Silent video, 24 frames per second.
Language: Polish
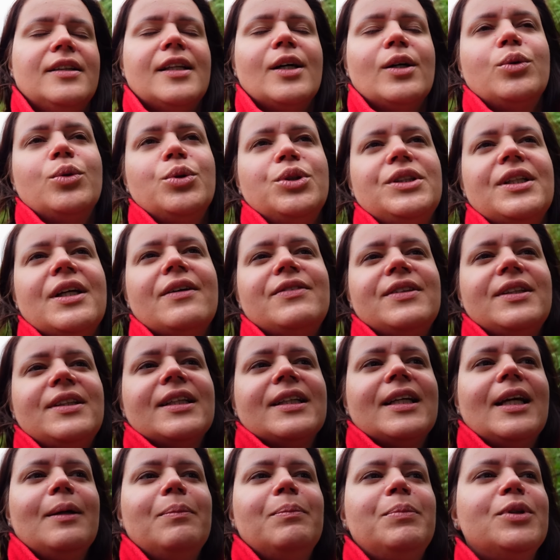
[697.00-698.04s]
na huśtawce
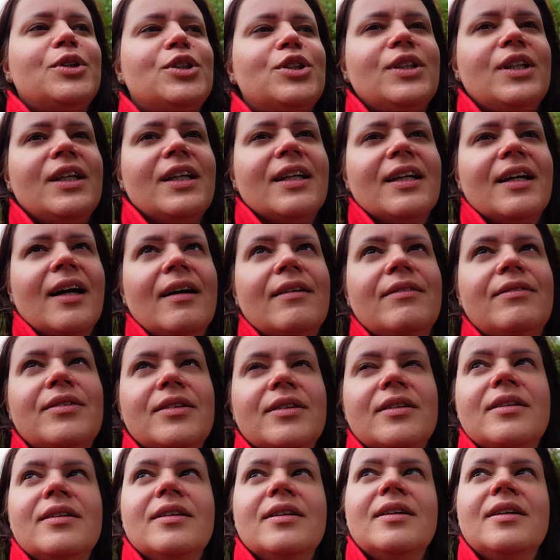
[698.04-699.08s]
takiej pysznej
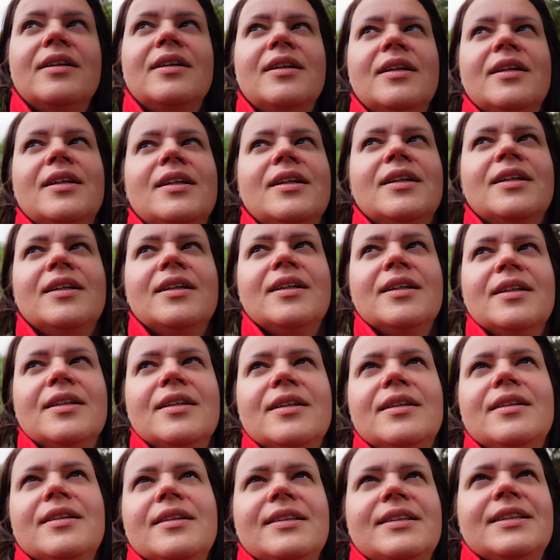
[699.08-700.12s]
kawy
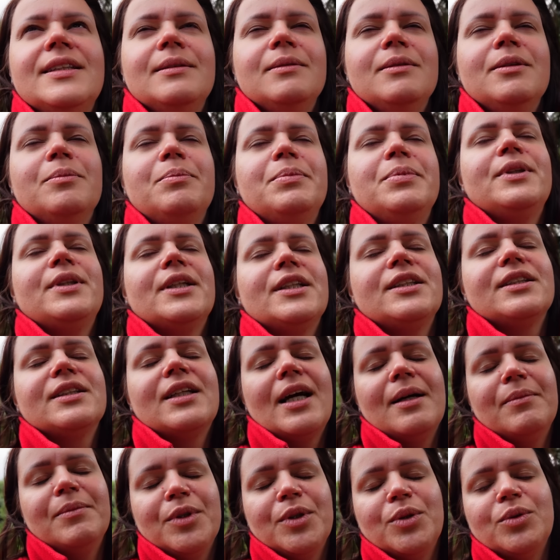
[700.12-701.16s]
i z tymi
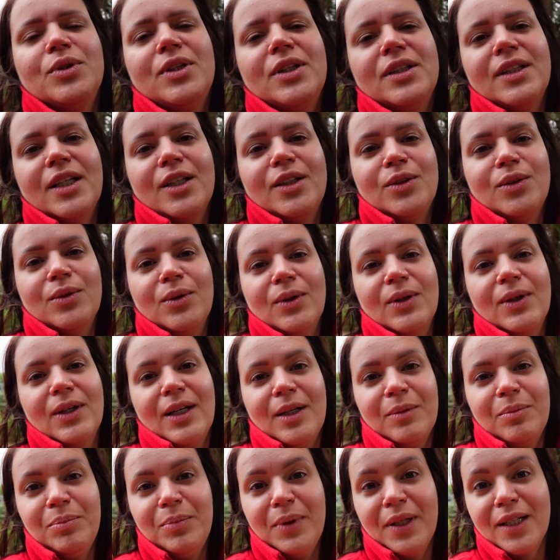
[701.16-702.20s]
ptaszkami, które tak do
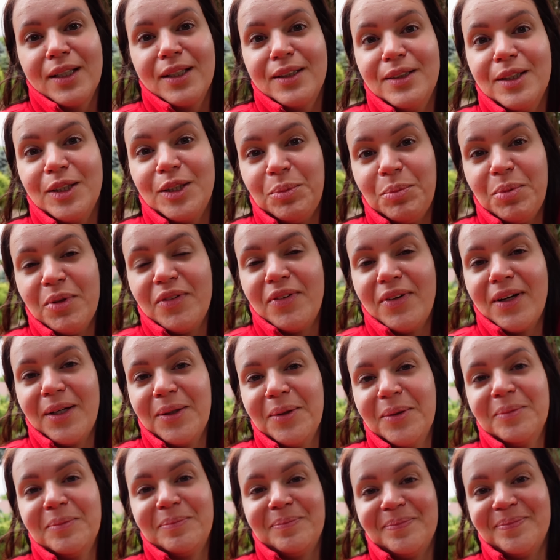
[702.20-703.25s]
oka pięknie
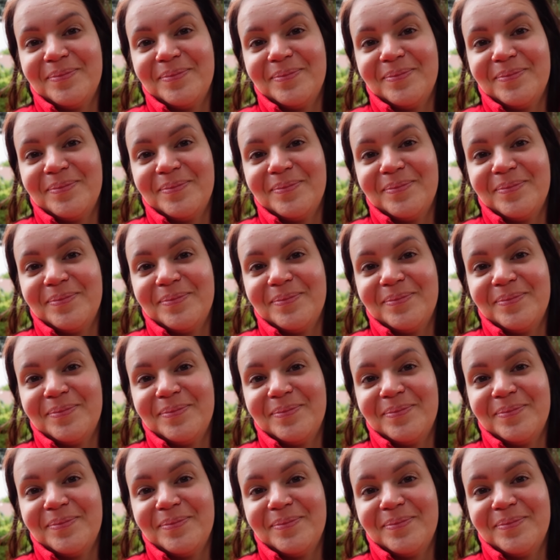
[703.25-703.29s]
śpiewają.